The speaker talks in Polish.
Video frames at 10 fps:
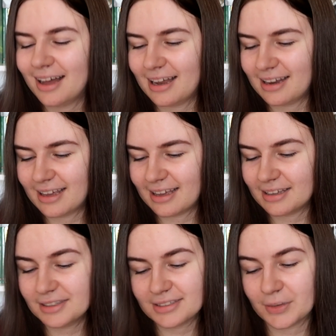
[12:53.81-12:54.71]

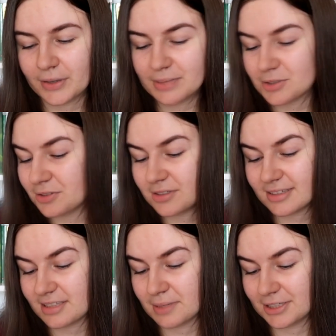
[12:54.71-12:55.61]
ale zakładam, że to jest
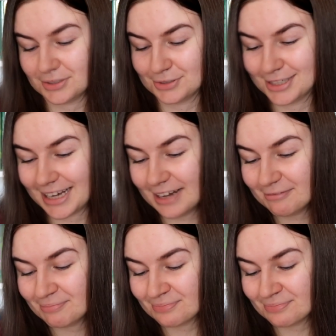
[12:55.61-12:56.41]
ta sama książka.